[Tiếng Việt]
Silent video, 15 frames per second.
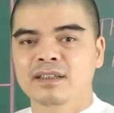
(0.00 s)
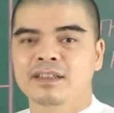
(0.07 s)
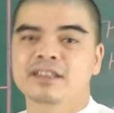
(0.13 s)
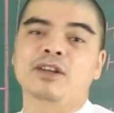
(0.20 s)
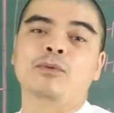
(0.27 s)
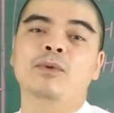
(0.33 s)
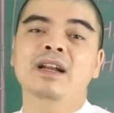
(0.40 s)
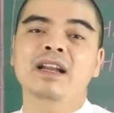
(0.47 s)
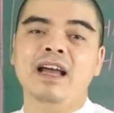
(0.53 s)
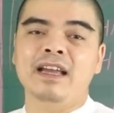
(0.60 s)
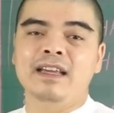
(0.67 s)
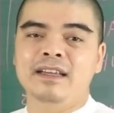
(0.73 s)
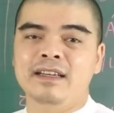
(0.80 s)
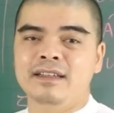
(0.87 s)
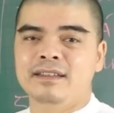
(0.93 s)
Thì tổng quan
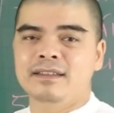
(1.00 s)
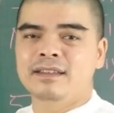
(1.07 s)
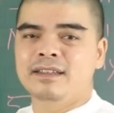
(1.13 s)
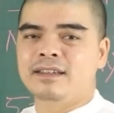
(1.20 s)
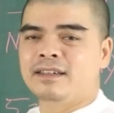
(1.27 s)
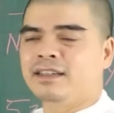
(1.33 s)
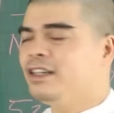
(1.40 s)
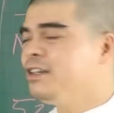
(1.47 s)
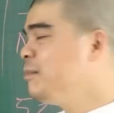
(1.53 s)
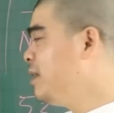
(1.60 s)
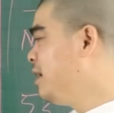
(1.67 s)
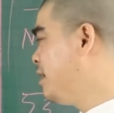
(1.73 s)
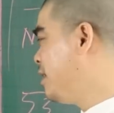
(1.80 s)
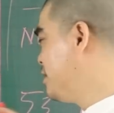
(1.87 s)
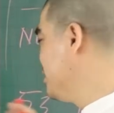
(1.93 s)
lại ấy, thì khi
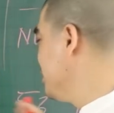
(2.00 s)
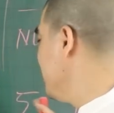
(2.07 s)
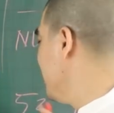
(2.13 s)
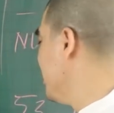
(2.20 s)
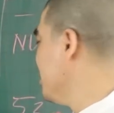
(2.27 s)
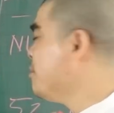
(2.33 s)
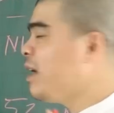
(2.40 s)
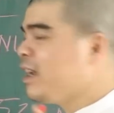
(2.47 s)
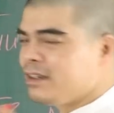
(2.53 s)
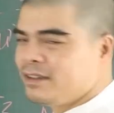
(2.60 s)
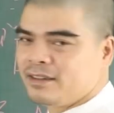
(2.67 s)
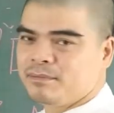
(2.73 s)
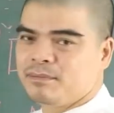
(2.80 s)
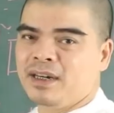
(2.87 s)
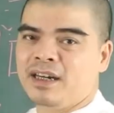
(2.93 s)
mà những người nữ mệnh
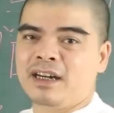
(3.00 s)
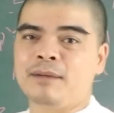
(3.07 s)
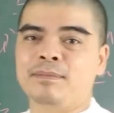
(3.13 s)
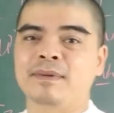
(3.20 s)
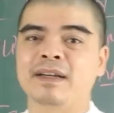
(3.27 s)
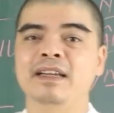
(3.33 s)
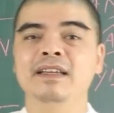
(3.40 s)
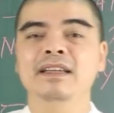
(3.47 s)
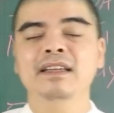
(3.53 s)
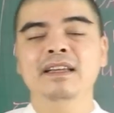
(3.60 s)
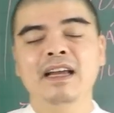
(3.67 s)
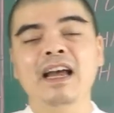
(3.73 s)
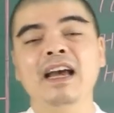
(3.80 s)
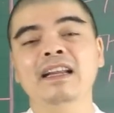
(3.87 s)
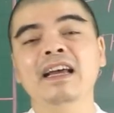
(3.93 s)
mà gặp cái
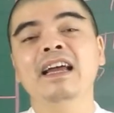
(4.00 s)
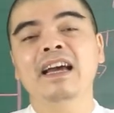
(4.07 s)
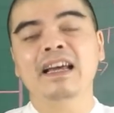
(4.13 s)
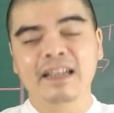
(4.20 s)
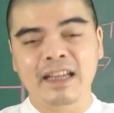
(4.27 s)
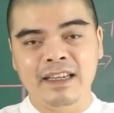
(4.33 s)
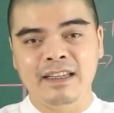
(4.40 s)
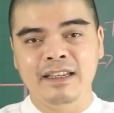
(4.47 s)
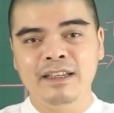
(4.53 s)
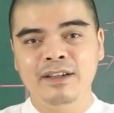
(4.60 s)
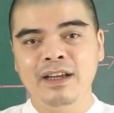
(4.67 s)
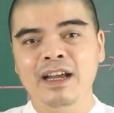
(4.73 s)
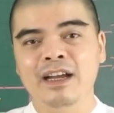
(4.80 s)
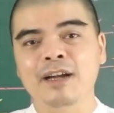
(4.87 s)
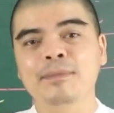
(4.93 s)
hạn hai hạn này ấy,
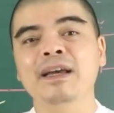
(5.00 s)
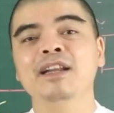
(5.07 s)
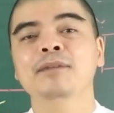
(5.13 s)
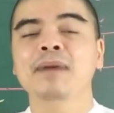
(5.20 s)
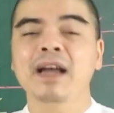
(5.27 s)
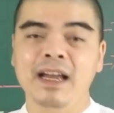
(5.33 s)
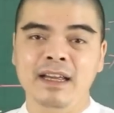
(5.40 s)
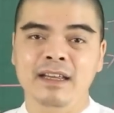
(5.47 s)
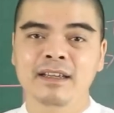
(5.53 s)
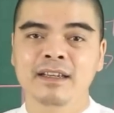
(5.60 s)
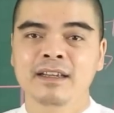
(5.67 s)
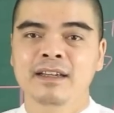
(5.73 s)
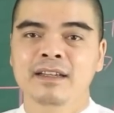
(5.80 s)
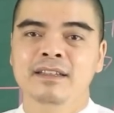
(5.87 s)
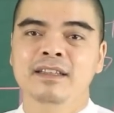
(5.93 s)
gặp hạn 53 ấy,
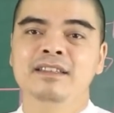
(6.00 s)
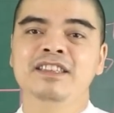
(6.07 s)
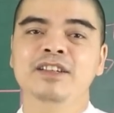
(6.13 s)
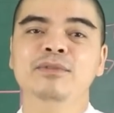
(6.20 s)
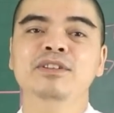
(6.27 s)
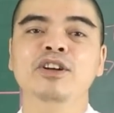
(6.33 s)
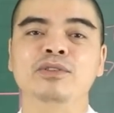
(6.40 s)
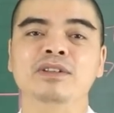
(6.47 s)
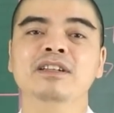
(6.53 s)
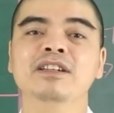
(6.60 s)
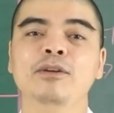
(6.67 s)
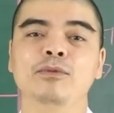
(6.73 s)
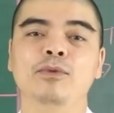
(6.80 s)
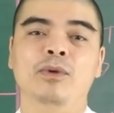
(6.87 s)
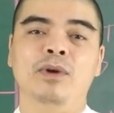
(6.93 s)
thì chịu nhiều tác
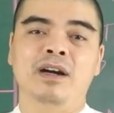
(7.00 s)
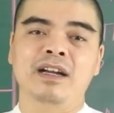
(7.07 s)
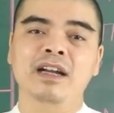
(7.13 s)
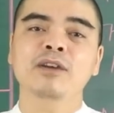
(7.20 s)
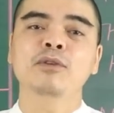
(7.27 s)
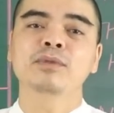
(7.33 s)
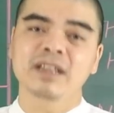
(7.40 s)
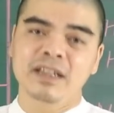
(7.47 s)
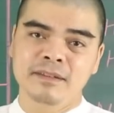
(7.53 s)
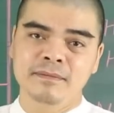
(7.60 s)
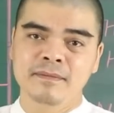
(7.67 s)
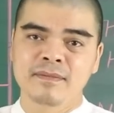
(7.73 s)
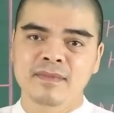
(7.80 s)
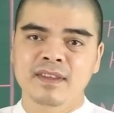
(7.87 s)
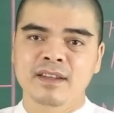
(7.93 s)
động của các hung tinh.
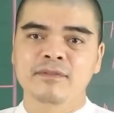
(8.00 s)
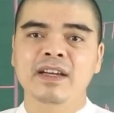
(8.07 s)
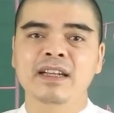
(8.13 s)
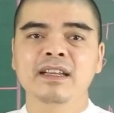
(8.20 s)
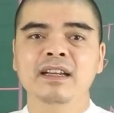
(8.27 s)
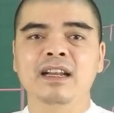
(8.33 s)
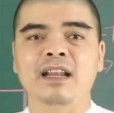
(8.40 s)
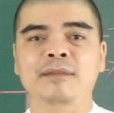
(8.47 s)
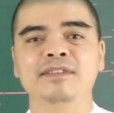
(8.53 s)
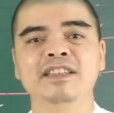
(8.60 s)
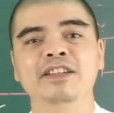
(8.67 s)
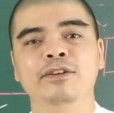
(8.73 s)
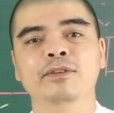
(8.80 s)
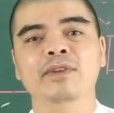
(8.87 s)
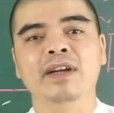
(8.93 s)
Vậy nên là làm
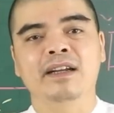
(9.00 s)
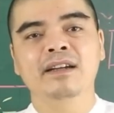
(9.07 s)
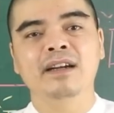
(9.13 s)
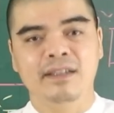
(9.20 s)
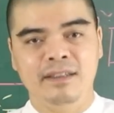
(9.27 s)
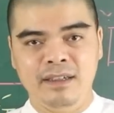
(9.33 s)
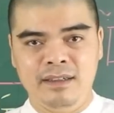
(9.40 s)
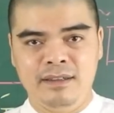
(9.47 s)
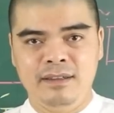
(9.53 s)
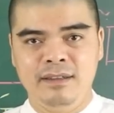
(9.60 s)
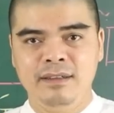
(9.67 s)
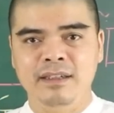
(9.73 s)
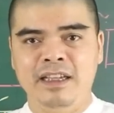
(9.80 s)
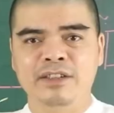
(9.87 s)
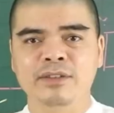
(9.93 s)
gì cũng phải cẩn thận
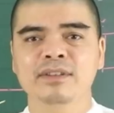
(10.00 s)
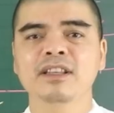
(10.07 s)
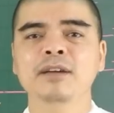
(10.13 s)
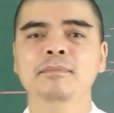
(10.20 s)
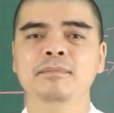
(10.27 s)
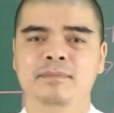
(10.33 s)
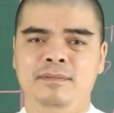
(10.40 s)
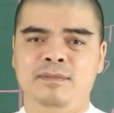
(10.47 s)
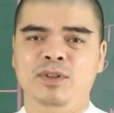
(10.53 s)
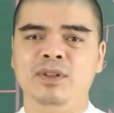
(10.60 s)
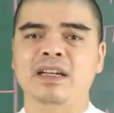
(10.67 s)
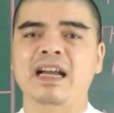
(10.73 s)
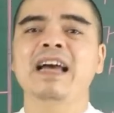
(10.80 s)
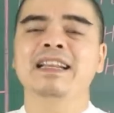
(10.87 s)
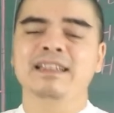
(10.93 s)
để cho tâm nó
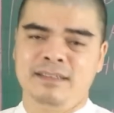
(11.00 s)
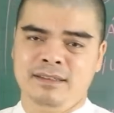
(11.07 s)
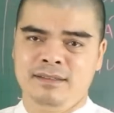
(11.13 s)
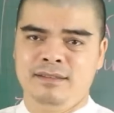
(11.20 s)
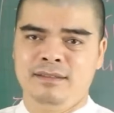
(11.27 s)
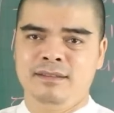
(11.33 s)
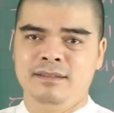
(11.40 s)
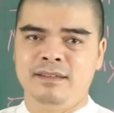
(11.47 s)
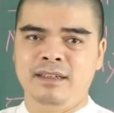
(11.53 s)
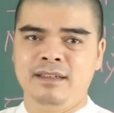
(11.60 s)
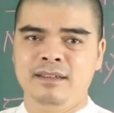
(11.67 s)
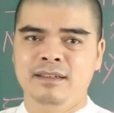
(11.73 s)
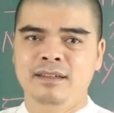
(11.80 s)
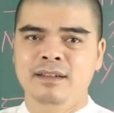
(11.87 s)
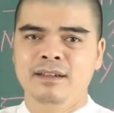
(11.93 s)
được an. Đấy.
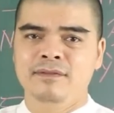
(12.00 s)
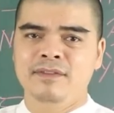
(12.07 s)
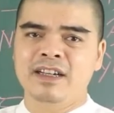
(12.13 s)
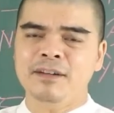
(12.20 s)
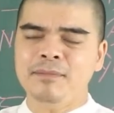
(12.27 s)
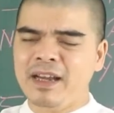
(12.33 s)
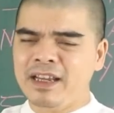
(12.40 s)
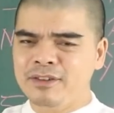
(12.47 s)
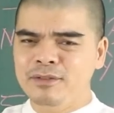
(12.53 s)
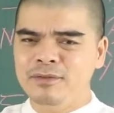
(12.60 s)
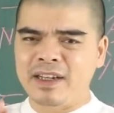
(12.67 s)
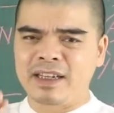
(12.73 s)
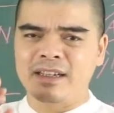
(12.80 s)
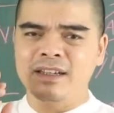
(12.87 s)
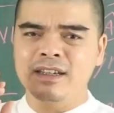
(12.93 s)
Và các bạn cũng
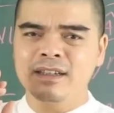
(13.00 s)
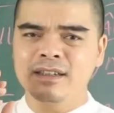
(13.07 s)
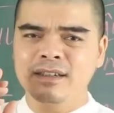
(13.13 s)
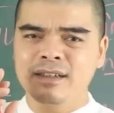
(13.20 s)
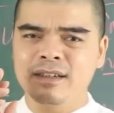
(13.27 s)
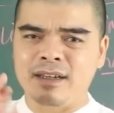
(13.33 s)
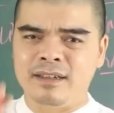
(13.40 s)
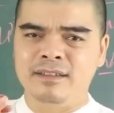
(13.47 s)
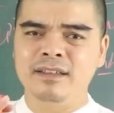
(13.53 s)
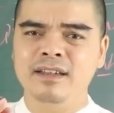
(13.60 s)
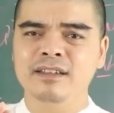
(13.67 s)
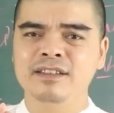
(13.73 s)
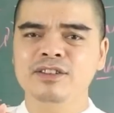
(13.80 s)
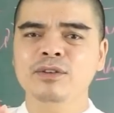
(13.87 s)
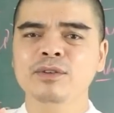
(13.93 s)
phải cẩn
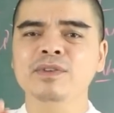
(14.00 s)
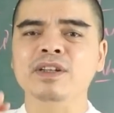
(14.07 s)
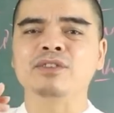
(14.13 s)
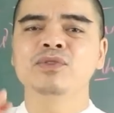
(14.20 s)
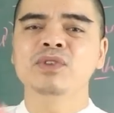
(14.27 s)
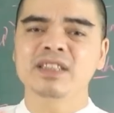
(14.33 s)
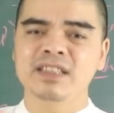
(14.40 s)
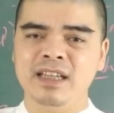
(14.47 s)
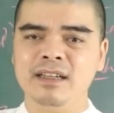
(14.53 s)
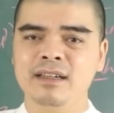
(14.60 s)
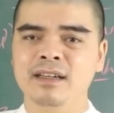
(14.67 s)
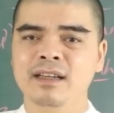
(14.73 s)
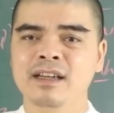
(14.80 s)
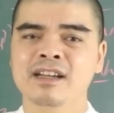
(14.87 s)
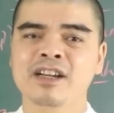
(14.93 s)
thận trong cái việc suy xét,
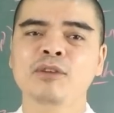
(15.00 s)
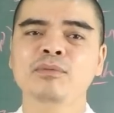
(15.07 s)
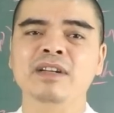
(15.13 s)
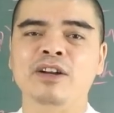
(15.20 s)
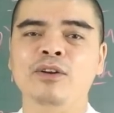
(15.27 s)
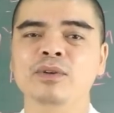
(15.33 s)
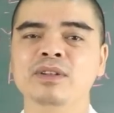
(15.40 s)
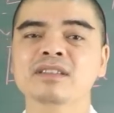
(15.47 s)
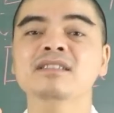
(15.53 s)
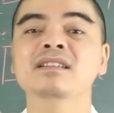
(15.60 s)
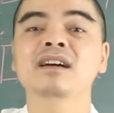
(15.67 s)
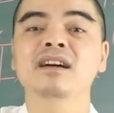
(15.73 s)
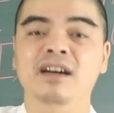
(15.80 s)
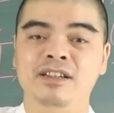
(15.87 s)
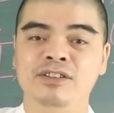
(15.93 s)
không để lộ những sơ
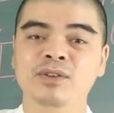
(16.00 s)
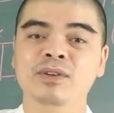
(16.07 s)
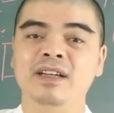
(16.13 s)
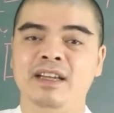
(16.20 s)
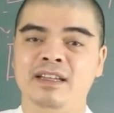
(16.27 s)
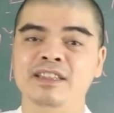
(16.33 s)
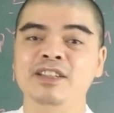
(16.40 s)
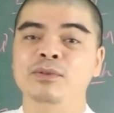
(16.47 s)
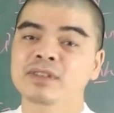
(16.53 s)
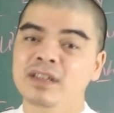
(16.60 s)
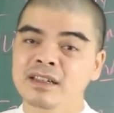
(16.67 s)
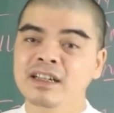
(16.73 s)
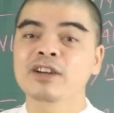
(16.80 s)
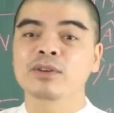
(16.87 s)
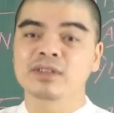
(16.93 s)
hở cho kẻ tiểu
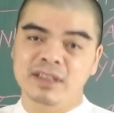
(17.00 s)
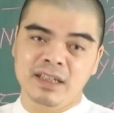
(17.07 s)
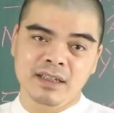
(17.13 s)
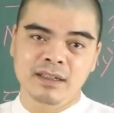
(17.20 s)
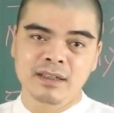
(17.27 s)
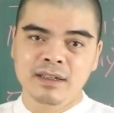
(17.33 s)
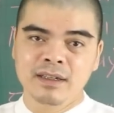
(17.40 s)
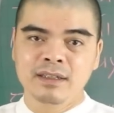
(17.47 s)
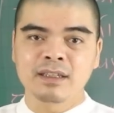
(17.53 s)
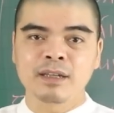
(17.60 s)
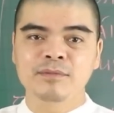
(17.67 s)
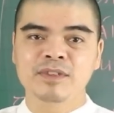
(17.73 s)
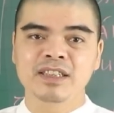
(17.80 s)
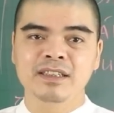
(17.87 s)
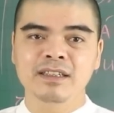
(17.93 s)
nhân gây khó dễ,
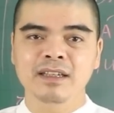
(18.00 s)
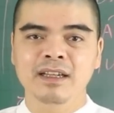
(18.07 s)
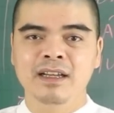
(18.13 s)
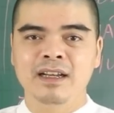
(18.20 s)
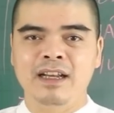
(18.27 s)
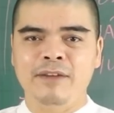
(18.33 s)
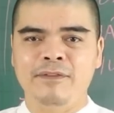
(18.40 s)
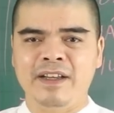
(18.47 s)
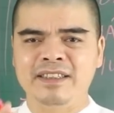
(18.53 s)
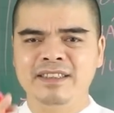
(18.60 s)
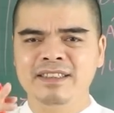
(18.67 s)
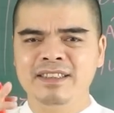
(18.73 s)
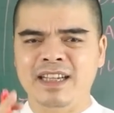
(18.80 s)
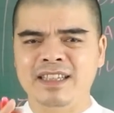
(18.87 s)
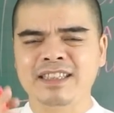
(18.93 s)
thậm chí là phải
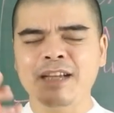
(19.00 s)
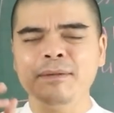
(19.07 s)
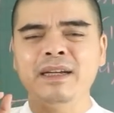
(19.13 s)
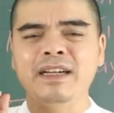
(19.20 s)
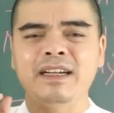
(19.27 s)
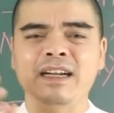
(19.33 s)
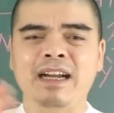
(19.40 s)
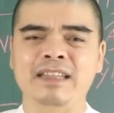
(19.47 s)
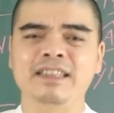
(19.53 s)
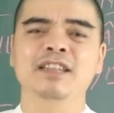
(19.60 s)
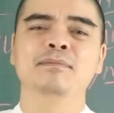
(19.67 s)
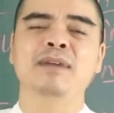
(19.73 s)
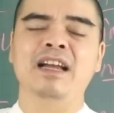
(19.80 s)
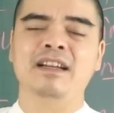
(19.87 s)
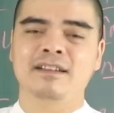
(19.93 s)
trả giá bằng cả
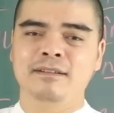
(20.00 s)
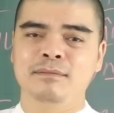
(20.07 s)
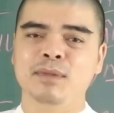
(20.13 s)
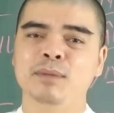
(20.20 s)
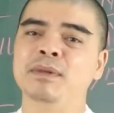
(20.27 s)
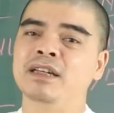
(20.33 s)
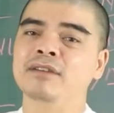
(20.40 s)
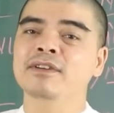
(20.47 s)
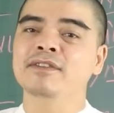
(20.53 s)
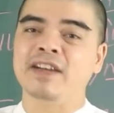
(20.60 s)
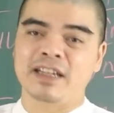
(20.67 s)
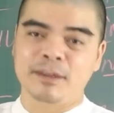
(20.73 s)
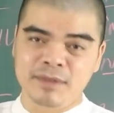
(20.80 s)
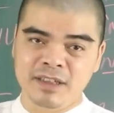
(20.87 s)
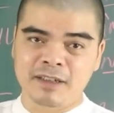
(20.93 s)
tiền bạc mà mình đã vất
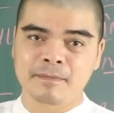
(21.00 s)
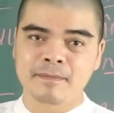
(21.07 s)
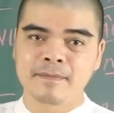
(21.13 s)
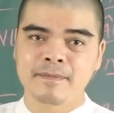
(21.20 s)
vả kiếm được.